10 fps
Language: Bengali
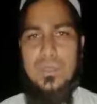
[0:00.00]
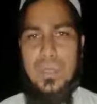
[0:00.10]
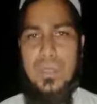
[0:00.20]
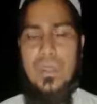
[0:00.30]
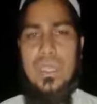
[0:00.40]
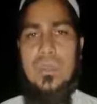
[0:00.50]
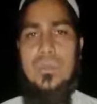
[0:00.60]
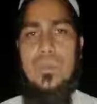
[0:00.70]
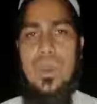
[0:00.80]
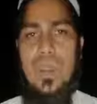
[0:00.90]
পিরিয়ডে
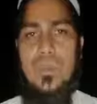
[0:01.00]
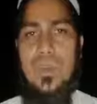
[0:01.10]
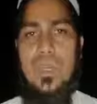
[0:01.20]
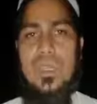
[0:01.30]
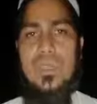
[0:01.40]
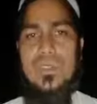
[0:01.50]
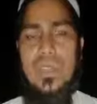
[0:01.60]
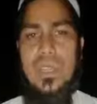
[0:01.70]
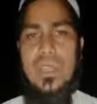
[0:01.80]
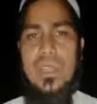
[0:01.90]
মহামারী
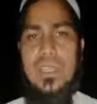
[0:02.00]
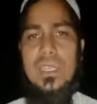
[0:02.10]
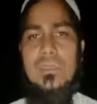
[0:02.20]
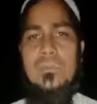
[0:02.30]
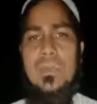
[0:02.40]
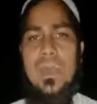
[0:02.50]
চলাকালীন